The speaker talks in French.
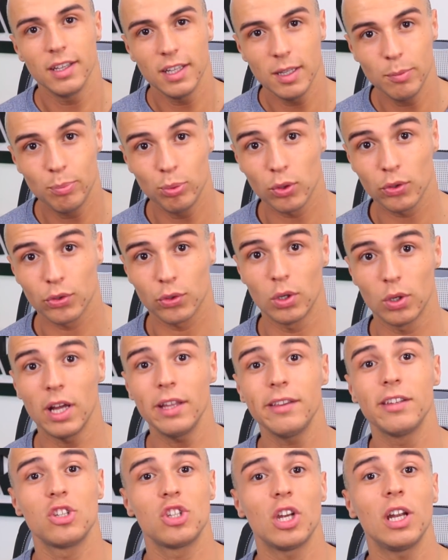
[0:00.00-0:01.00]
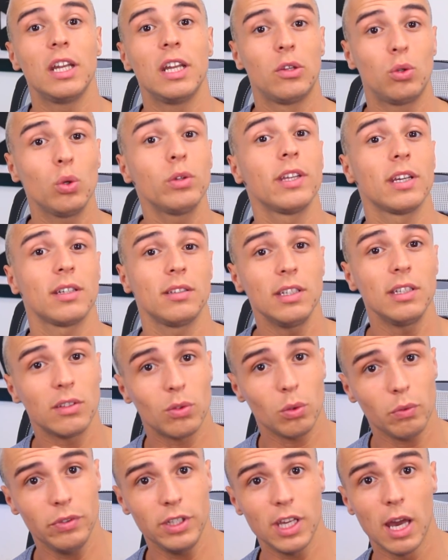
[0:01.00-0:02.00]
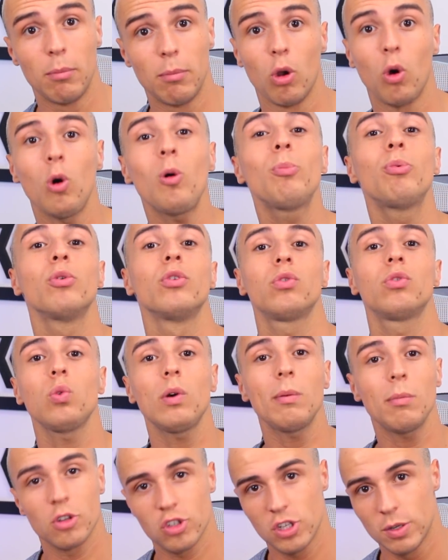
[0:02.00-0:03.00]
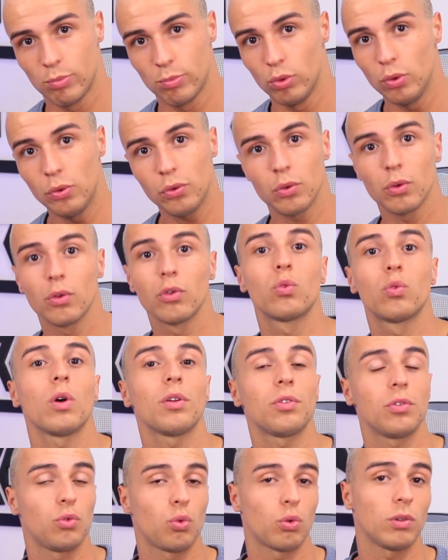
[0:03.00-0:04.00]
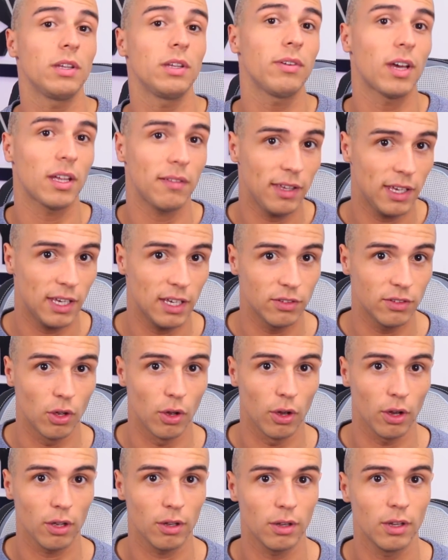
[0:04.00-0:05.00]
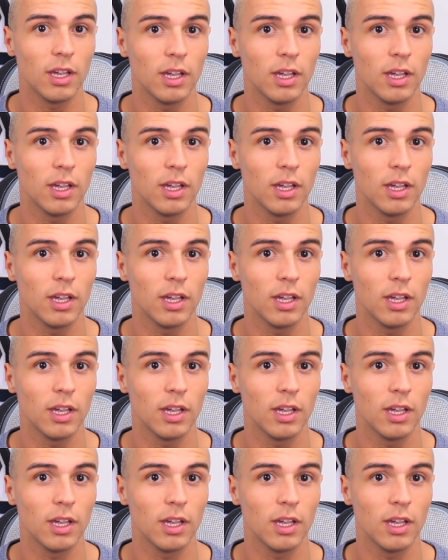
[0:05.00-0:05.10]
Et pour cela, déjà, les deux techniques sont viables. On peut soit manger plus, soit se tourner vers des gainers.